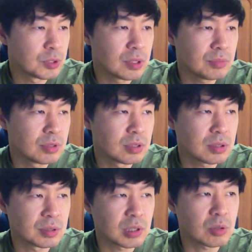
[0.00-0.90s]
이런
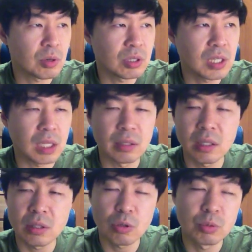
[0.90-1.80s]
분들은 셋업 거의 안 돼
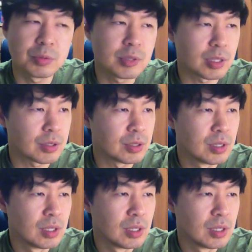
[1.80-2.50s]
있다고 보면 돼요.